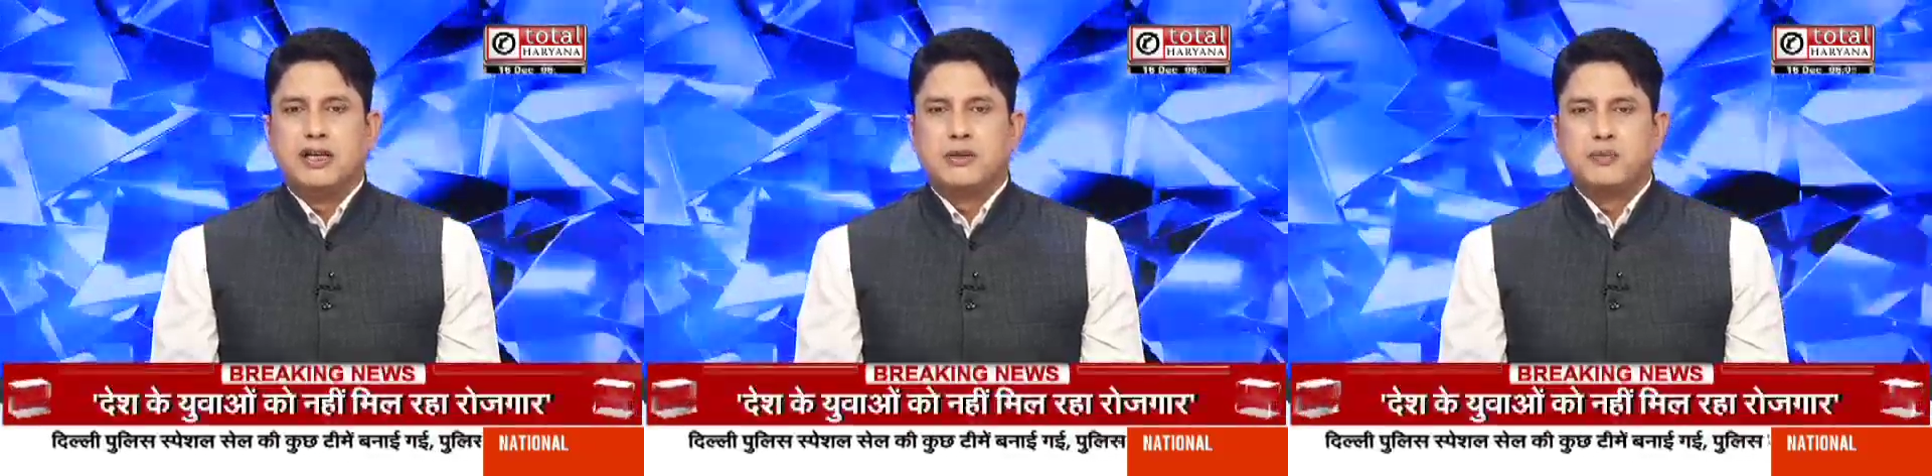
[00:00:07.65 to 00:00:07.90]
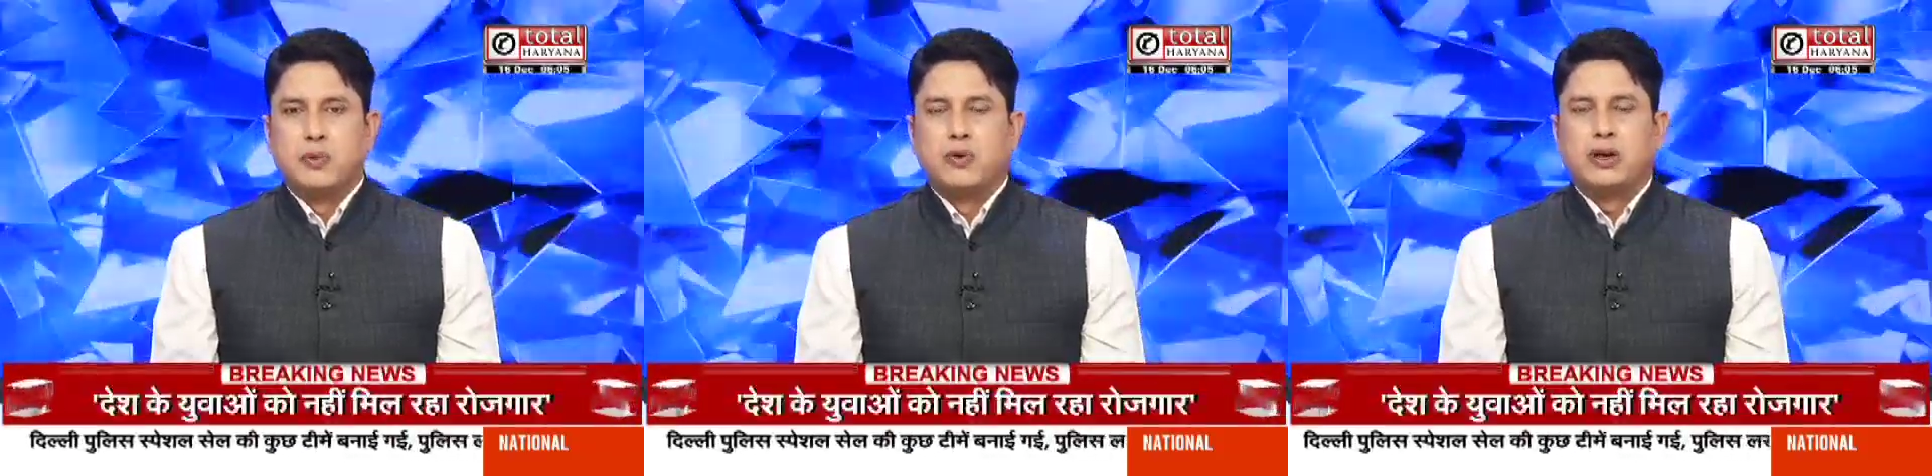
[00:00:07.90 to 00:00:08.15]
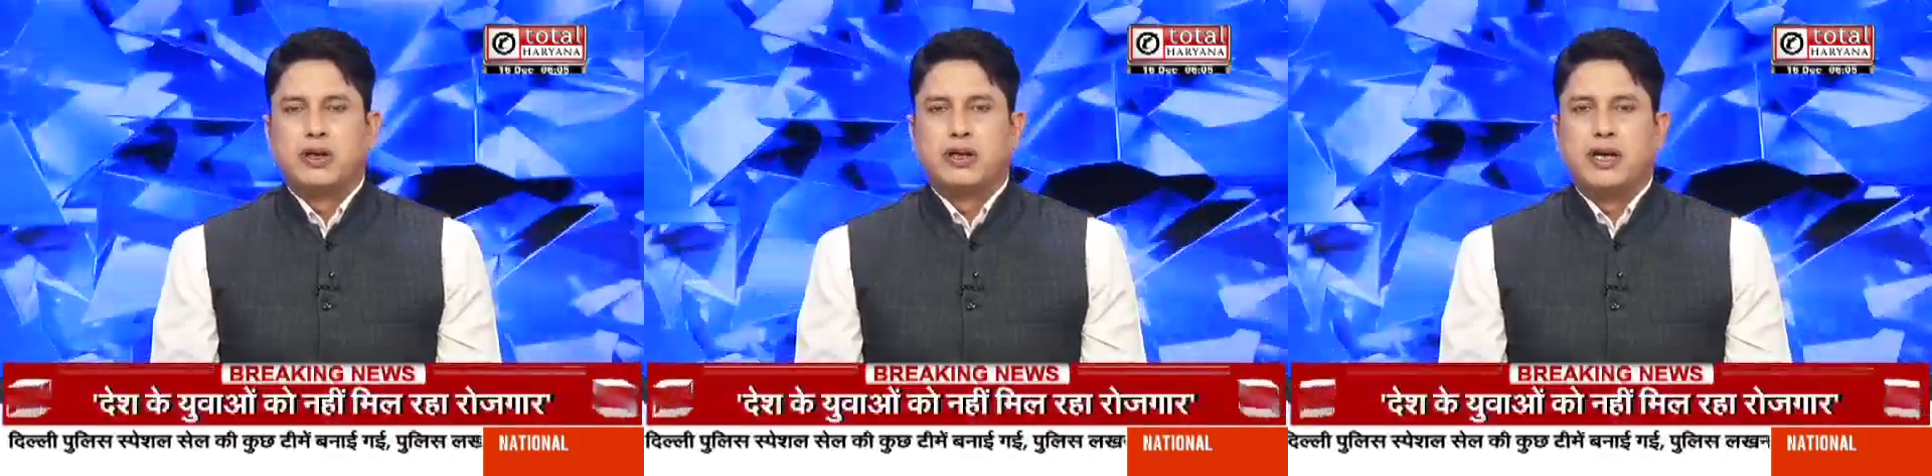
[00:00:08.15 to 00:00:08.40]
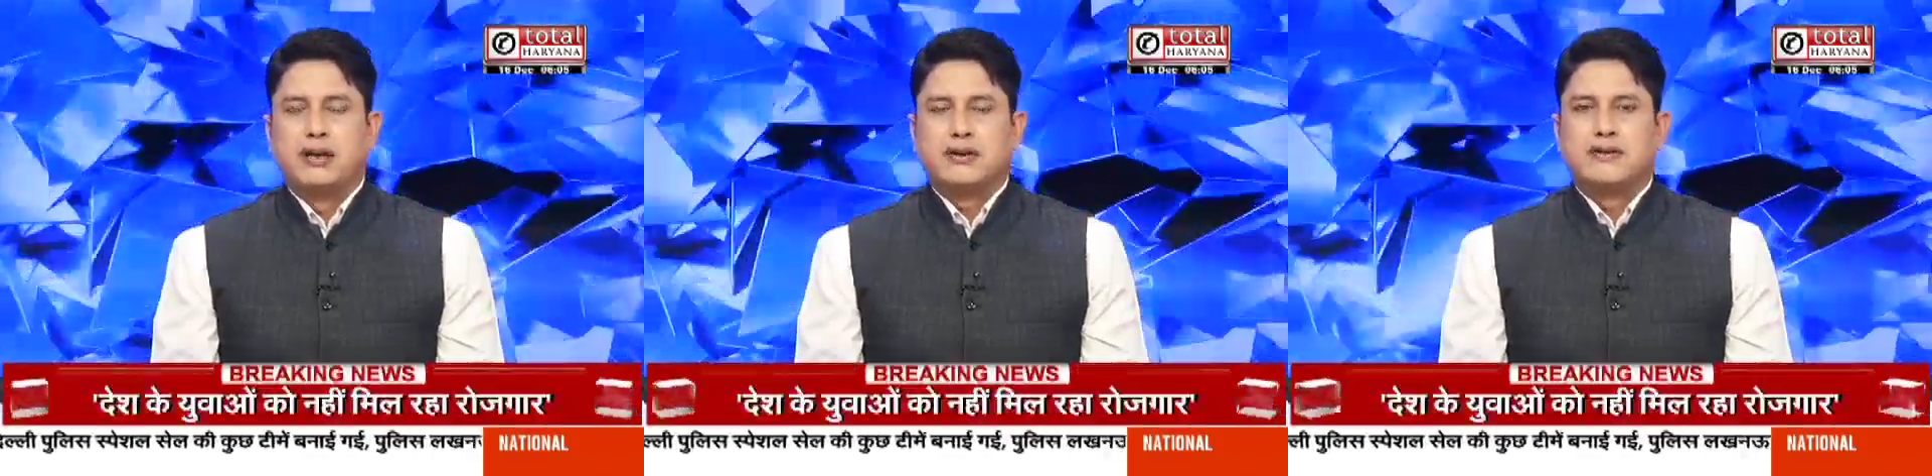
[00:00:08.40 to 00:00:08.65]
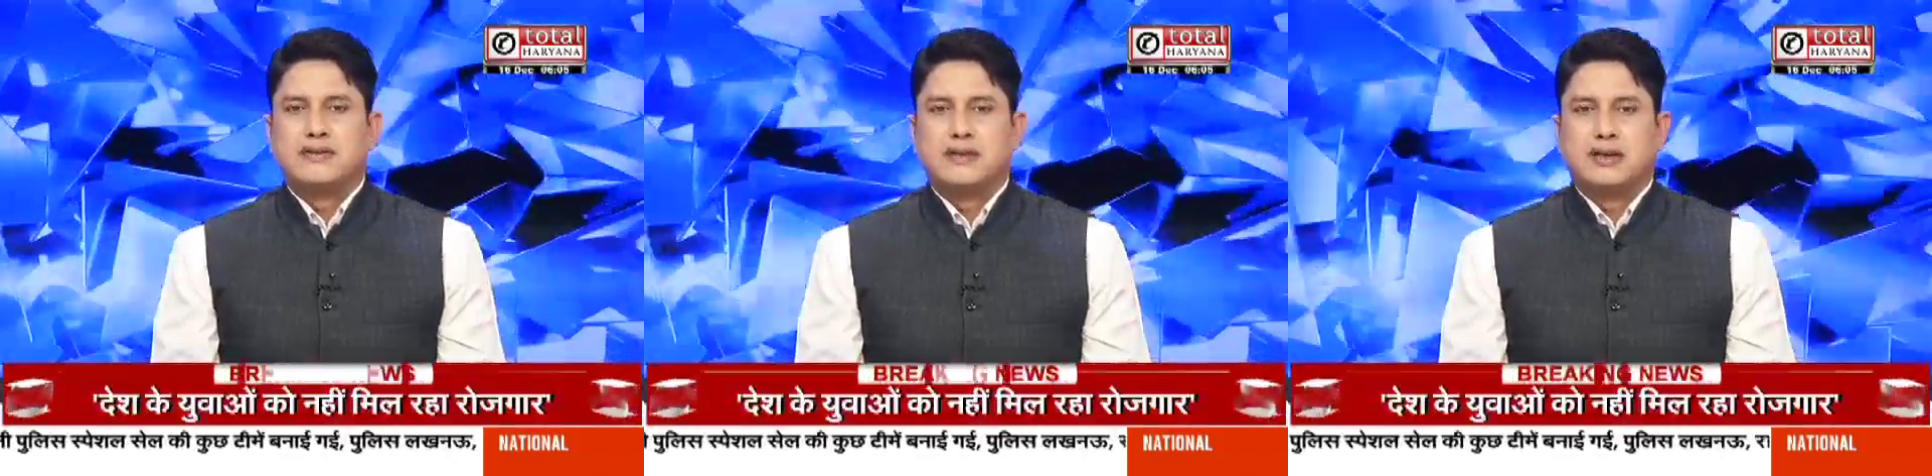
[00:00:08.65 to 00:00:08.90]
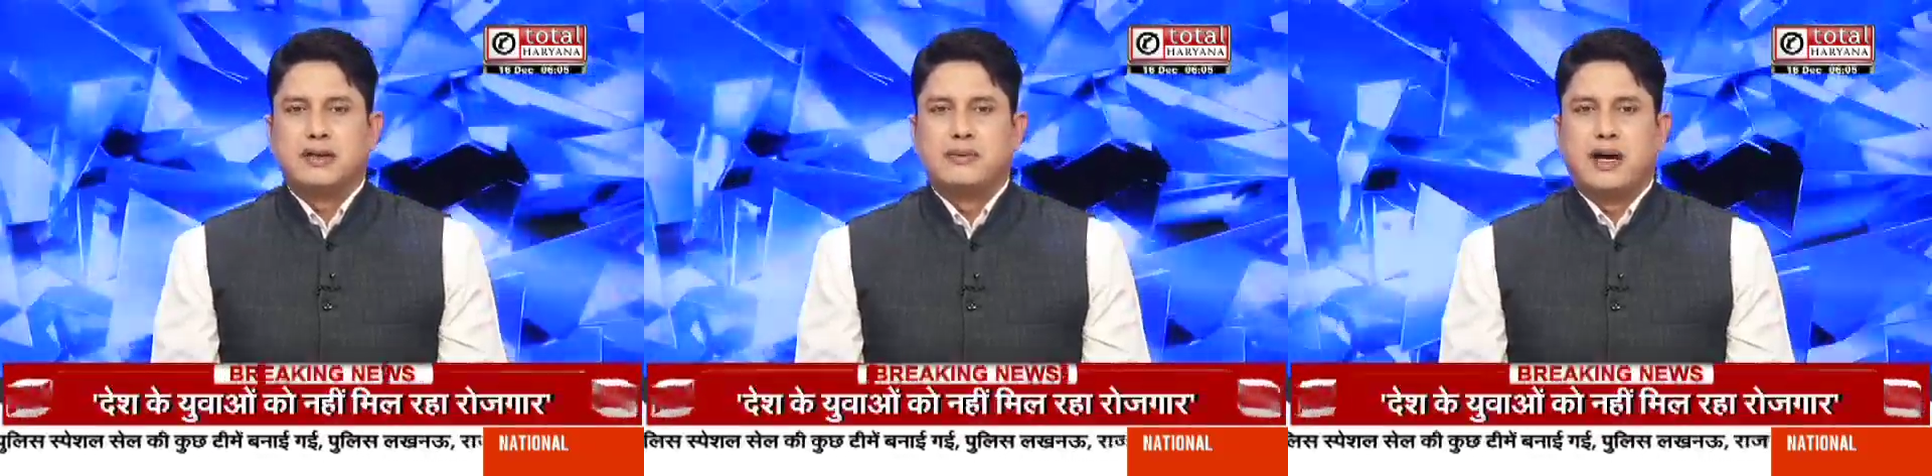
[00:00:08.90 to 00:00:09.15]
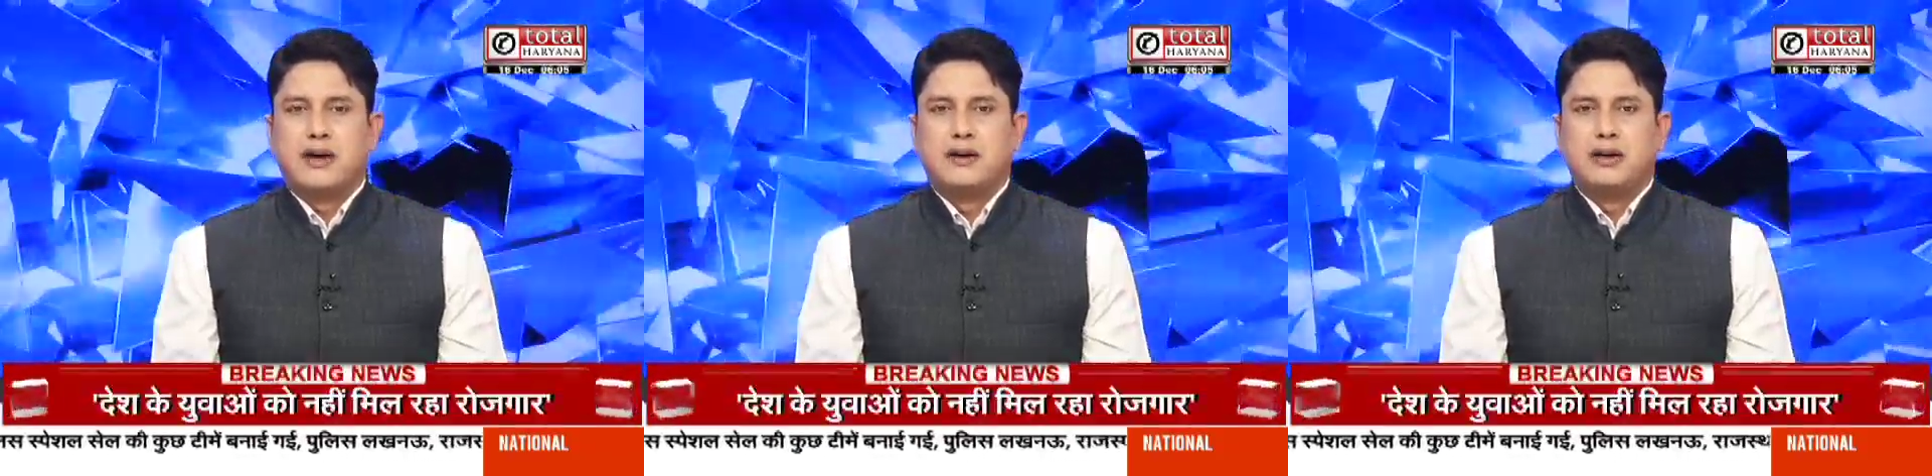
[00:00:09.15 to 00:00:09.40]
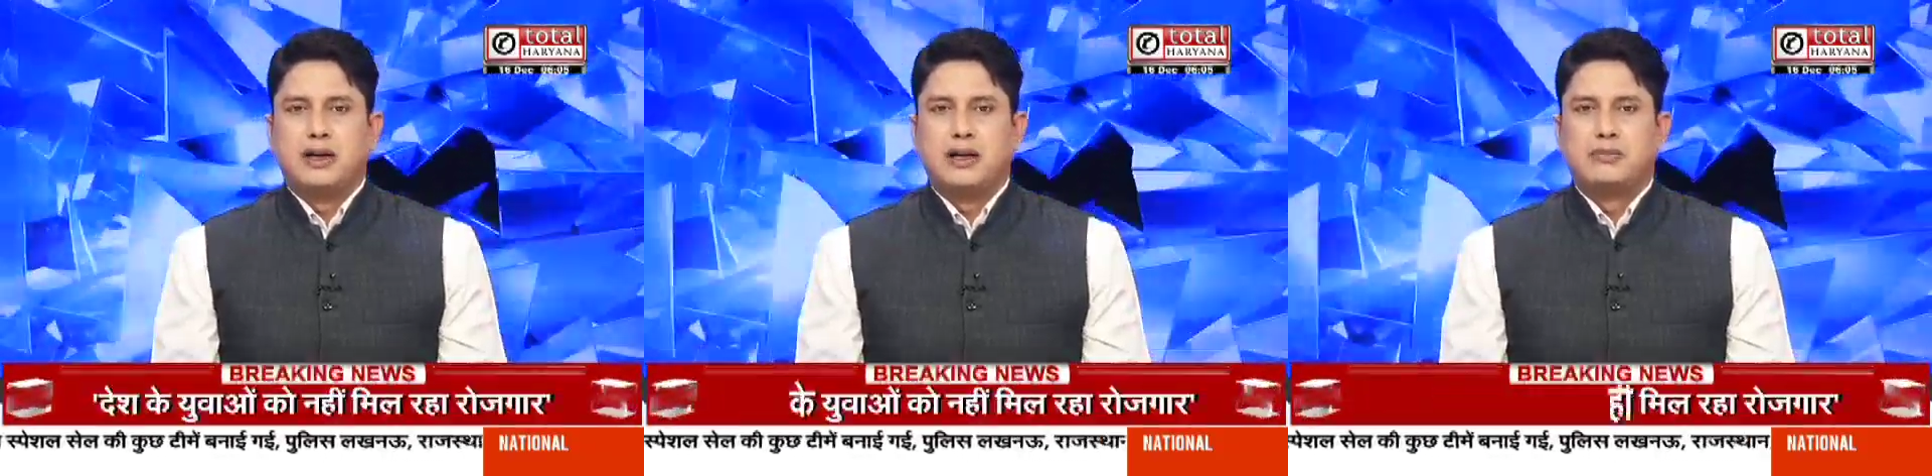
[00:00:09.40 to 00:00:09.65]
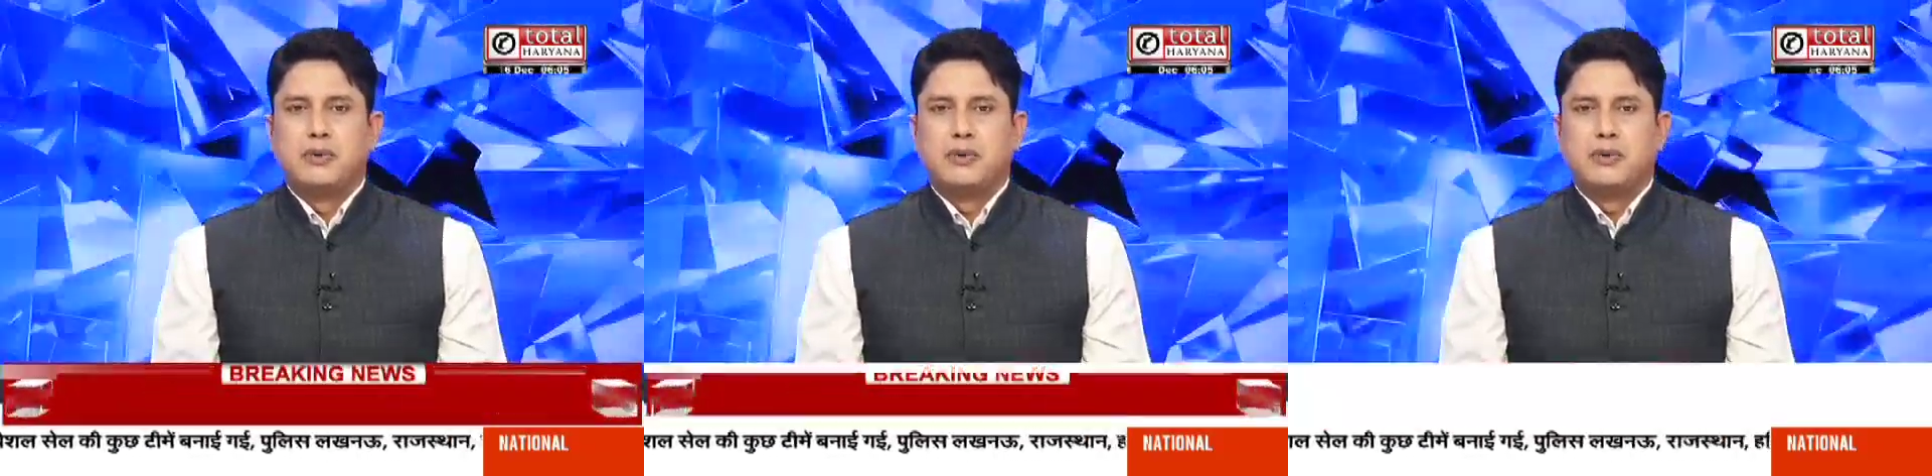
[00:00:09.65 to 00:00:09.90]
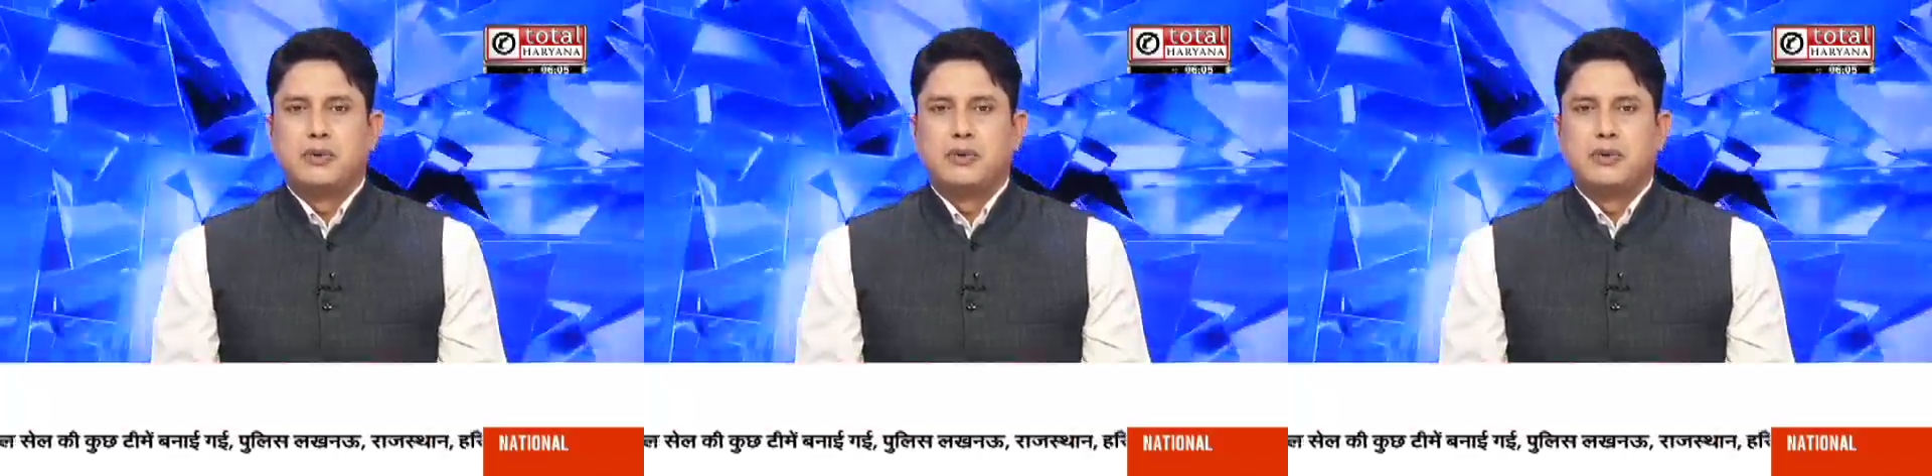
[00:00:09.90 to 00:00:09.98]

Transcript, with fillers: स्मोक किया था संसद के बाहर और नीलम को